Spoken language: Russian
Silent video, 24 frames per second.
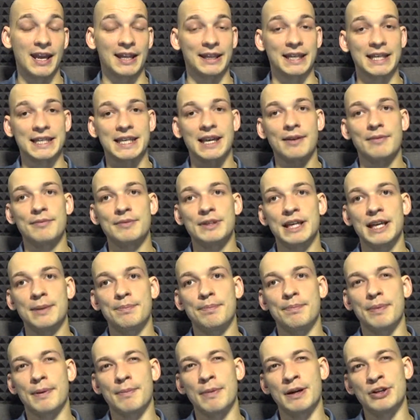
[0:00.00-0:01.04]
На самом деле,
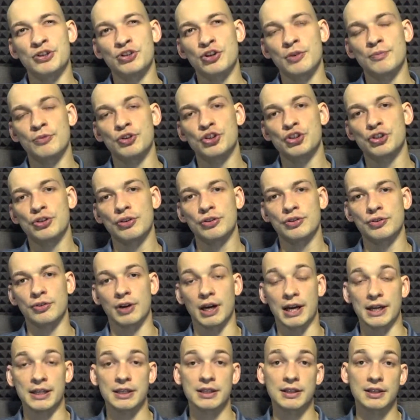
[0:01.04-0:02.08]
по большому счету,
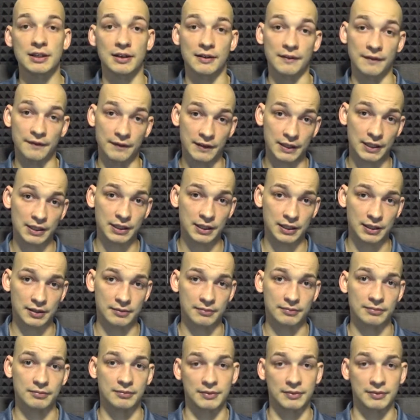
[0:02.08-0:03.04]
они верны.